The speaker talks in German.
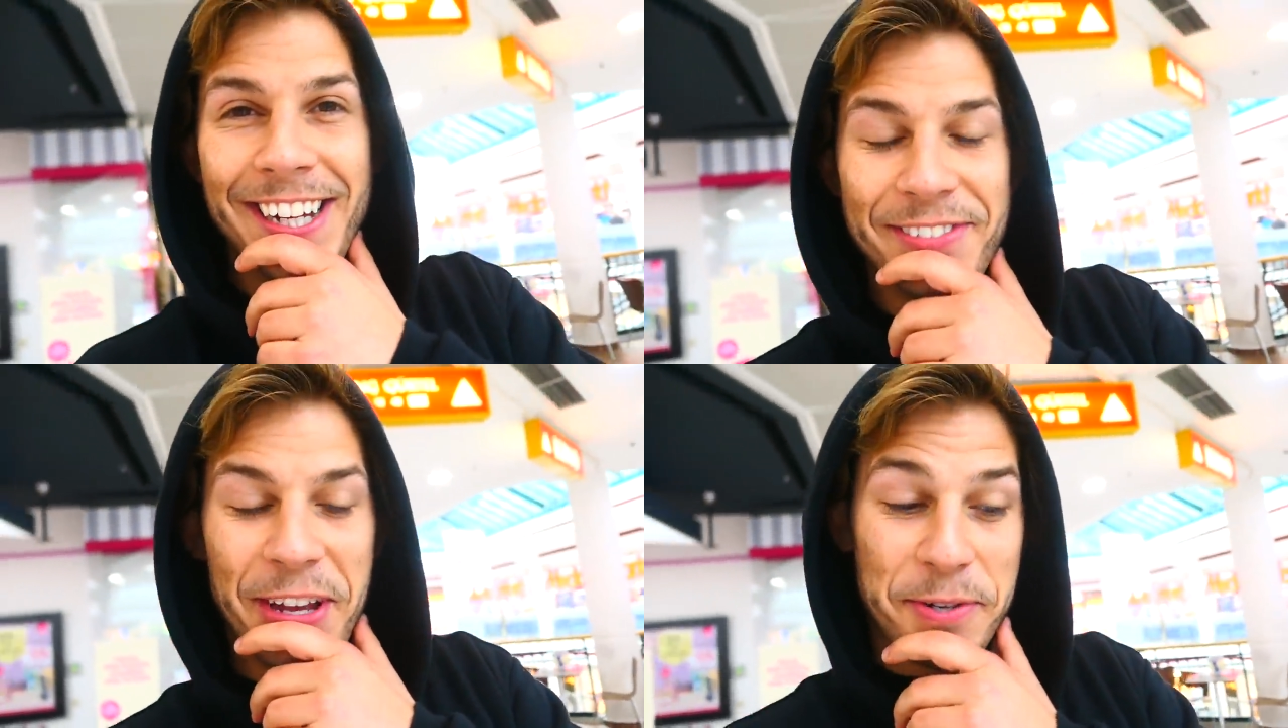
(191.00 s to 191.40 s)

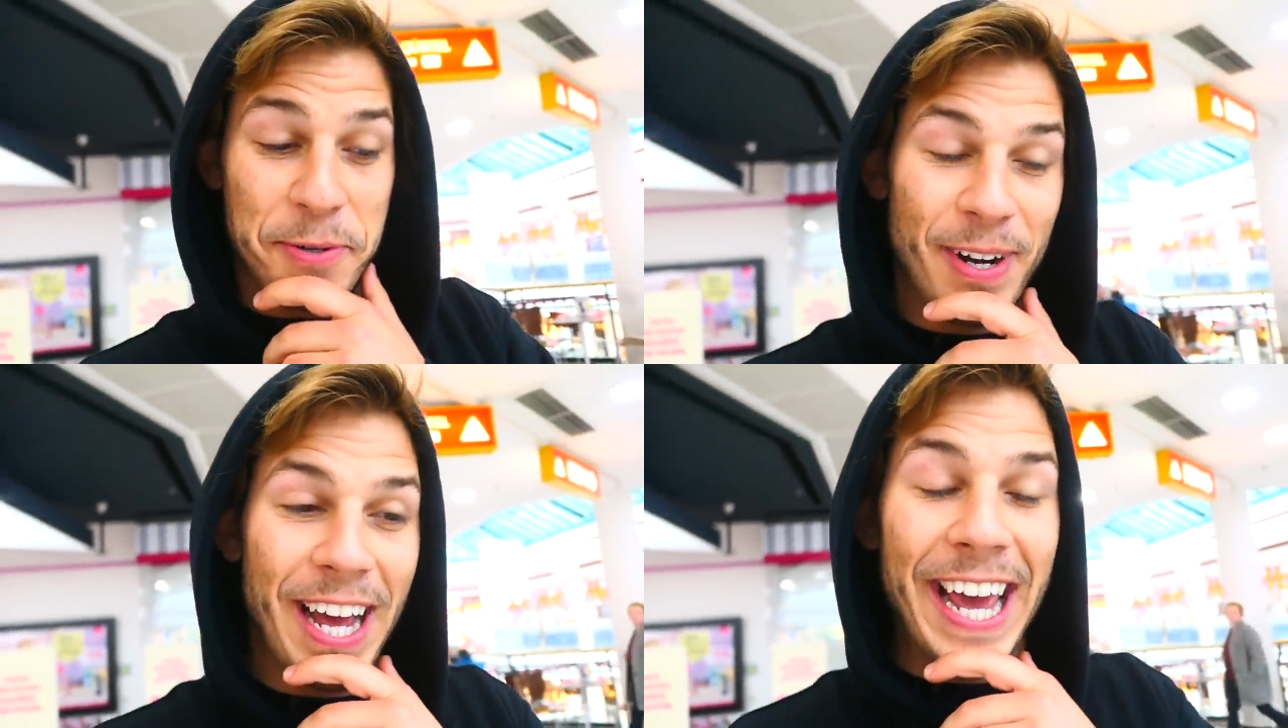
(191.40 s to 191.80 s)
Ähm, ich habe
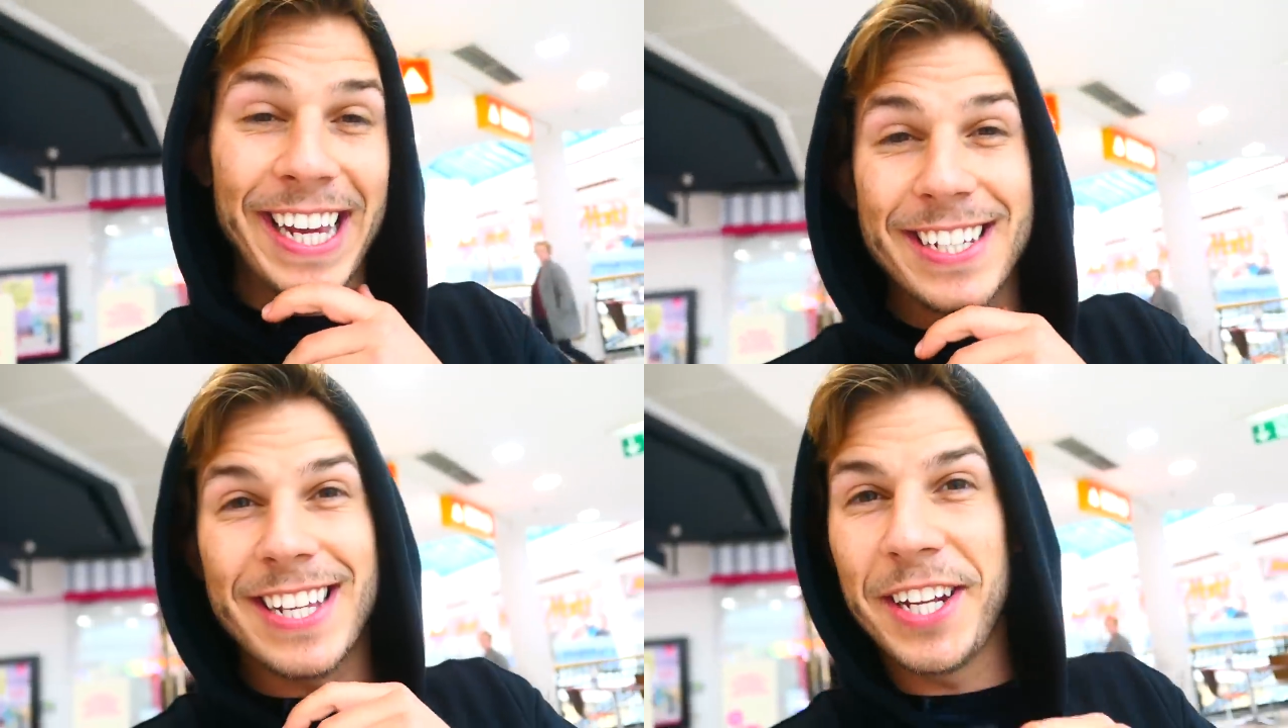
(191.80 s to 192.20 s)
schon mal
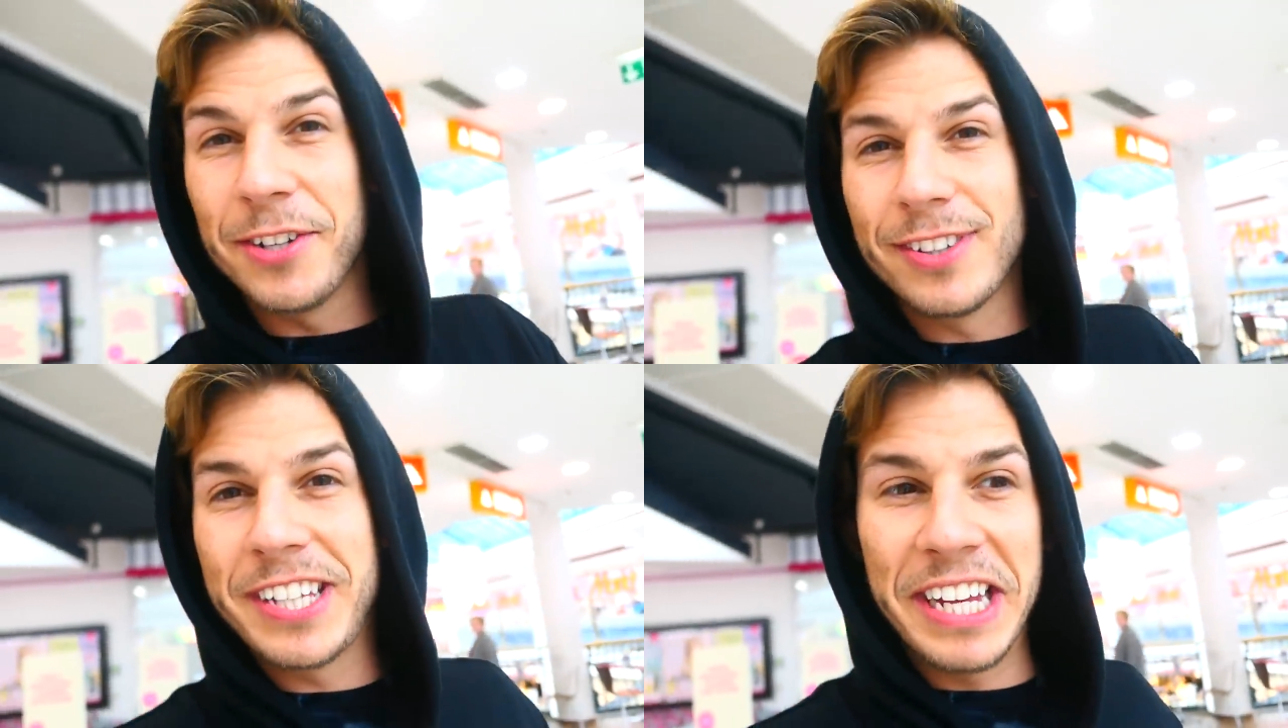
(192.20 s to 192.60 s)
reingesehen
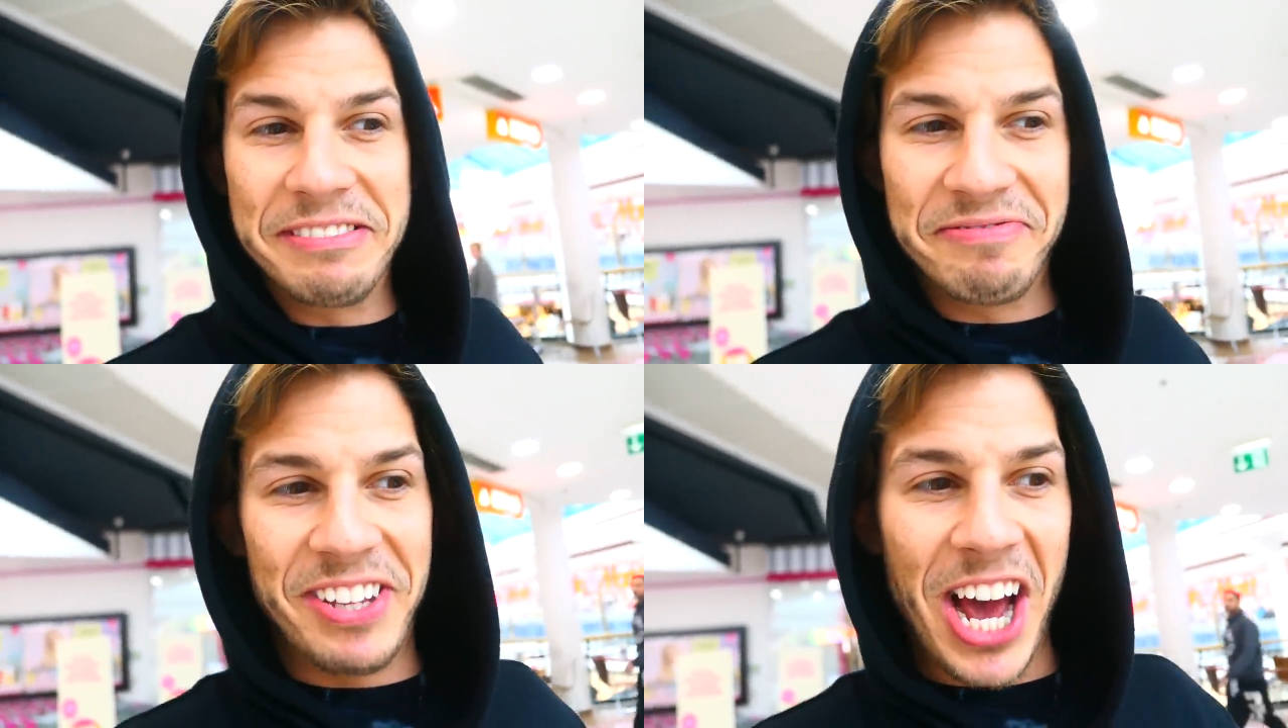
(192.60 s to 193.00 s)
und
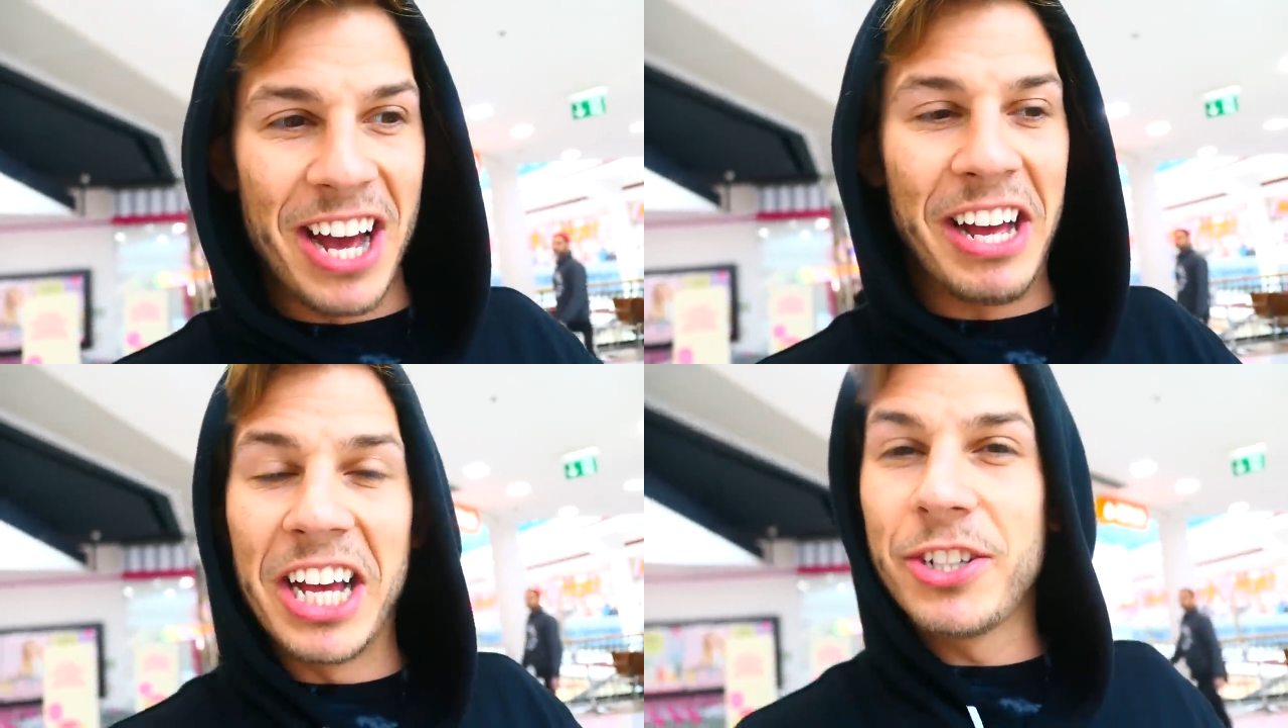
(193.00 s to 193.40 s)

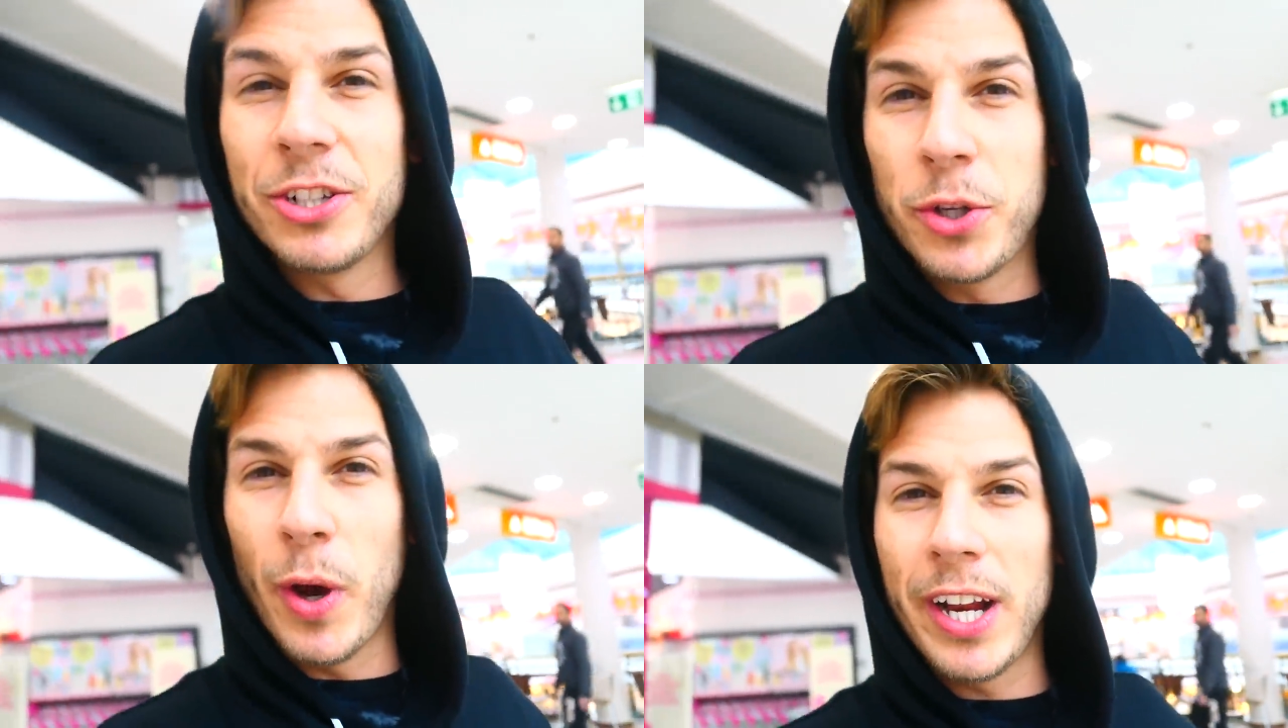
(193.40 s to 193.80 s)
ja, also
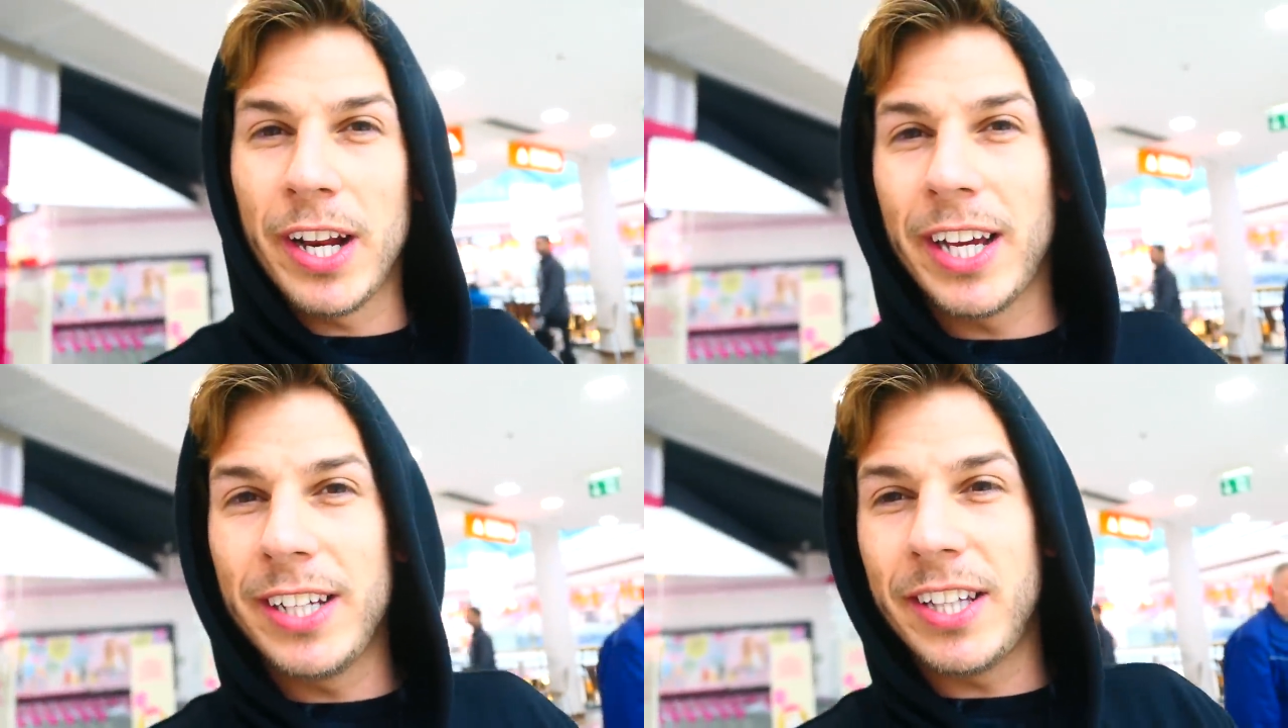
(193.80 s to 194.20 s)
so
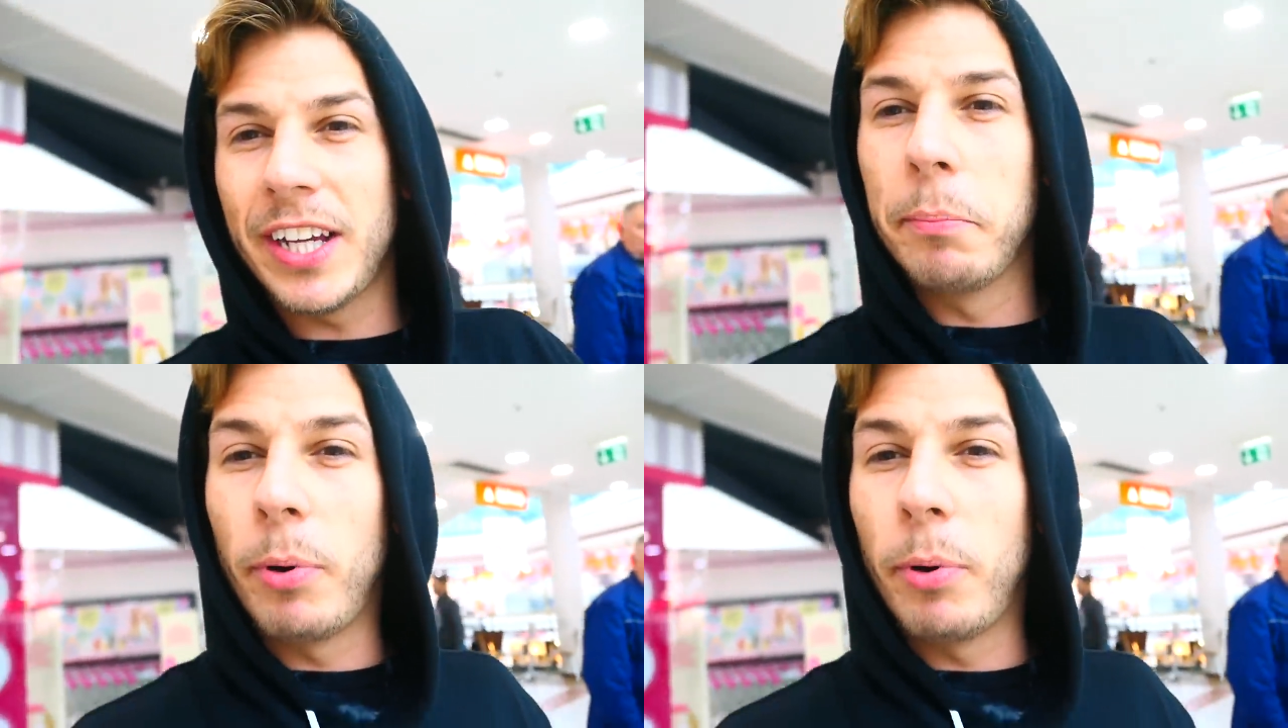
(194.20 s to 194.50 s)
einen richtigen